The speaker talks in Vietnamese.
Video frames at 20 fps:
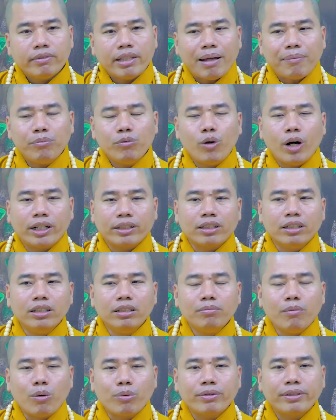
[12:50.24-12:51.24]
năm hòa
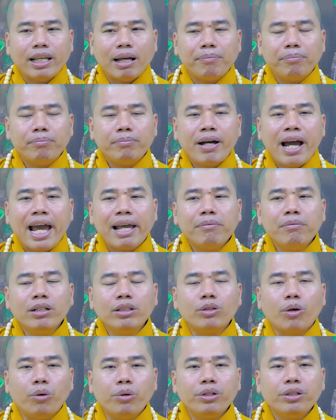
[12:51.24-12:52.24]
thượng
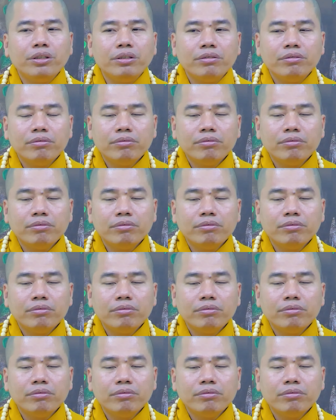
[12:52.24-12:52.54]
120 tuổi